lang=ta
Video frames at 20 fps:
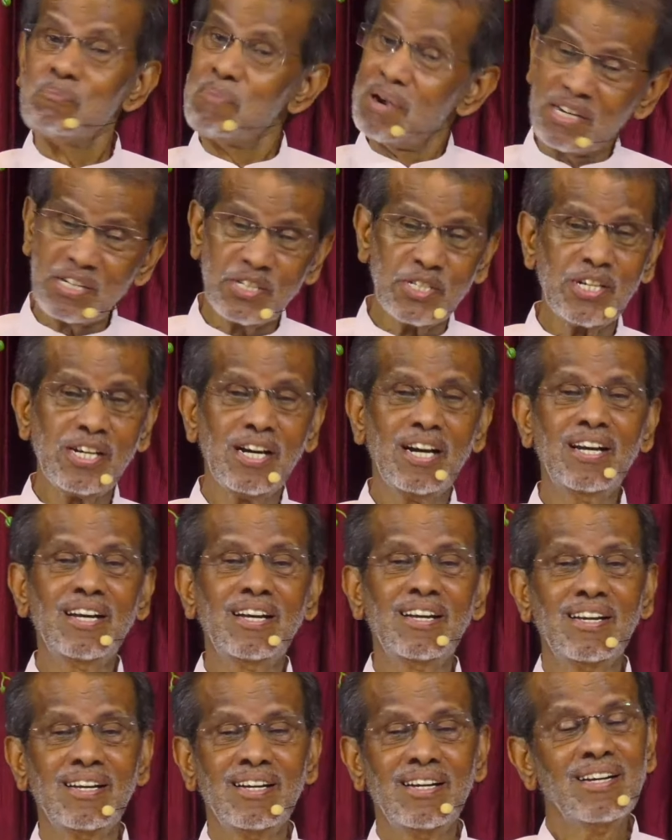மகிழ்ச்சியாய்
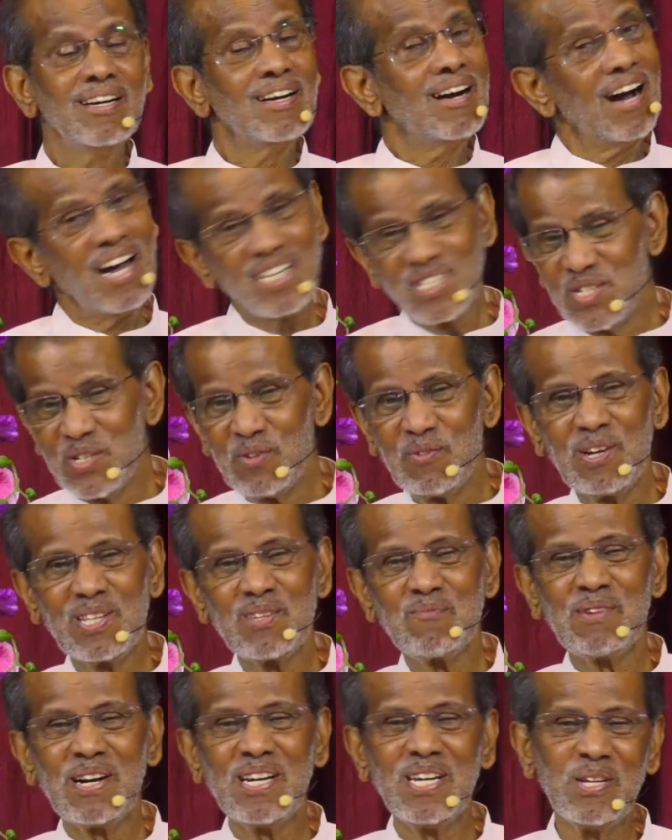
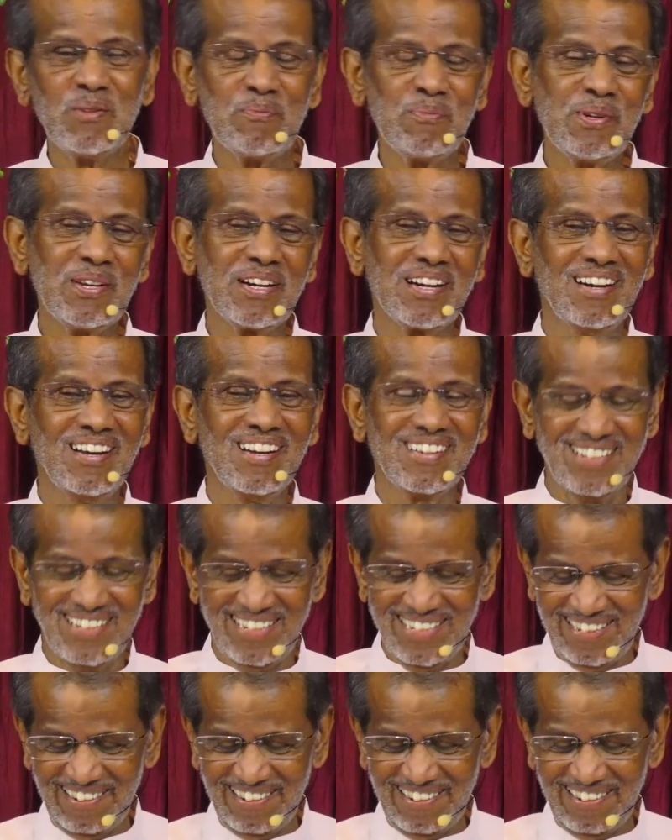ஆசீர்வாதமாய் இருப்பீர்களாக